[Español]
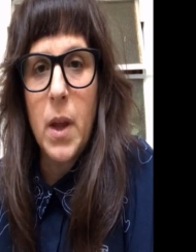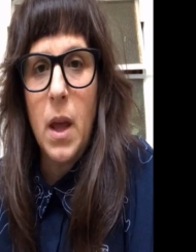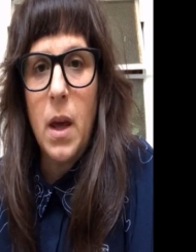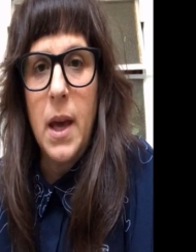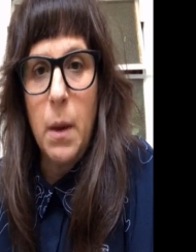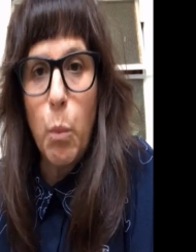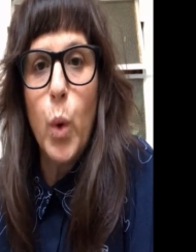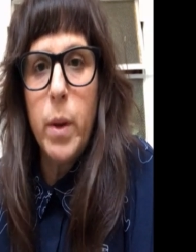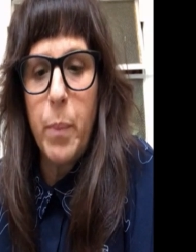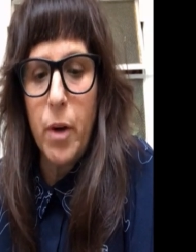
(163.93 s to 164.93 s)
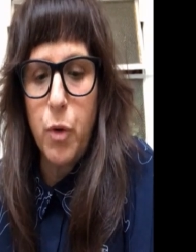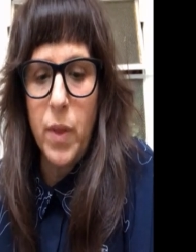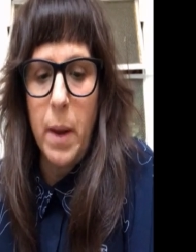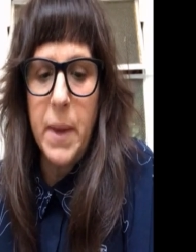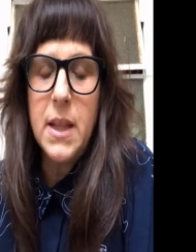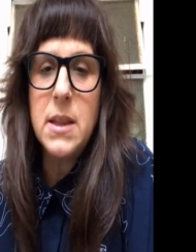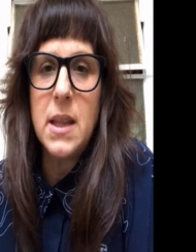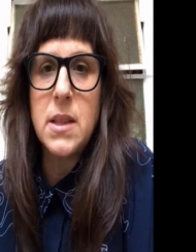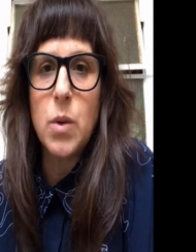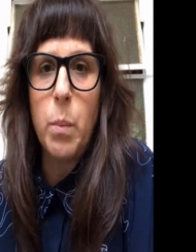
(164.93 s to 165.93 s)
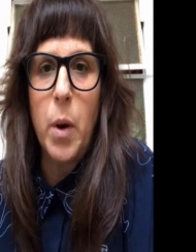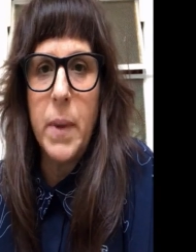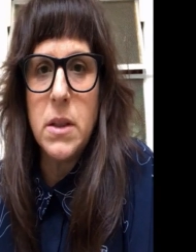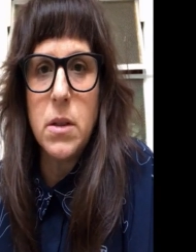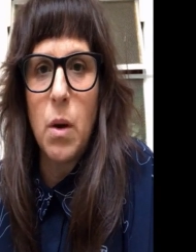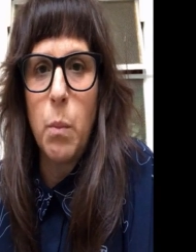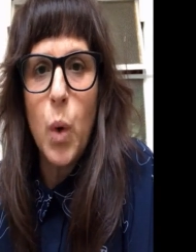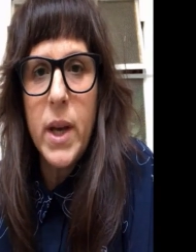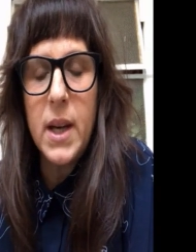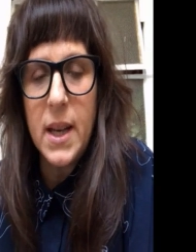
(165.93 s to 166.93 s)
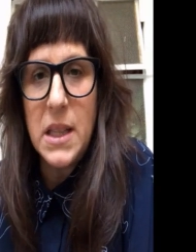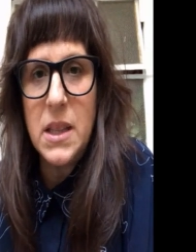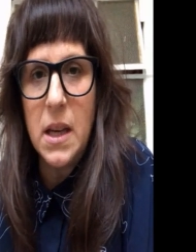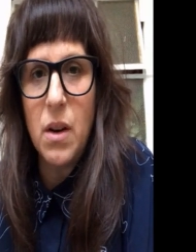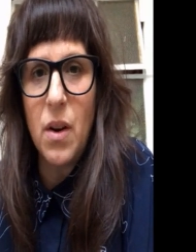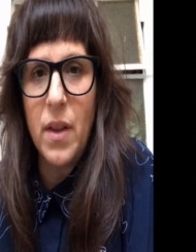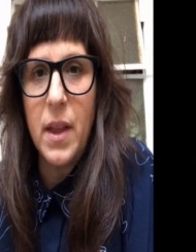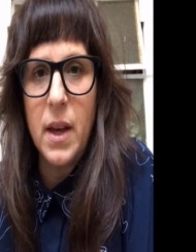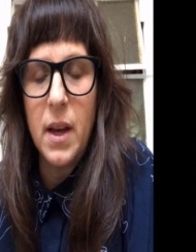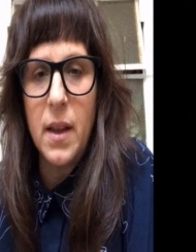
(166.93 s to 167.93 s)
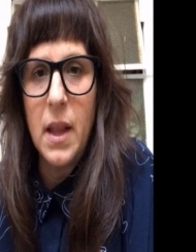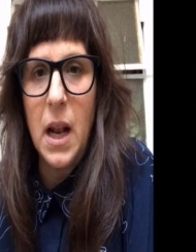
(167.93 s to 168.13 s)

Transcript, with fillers: eh, muy profundamente, es un momento muy crítico de,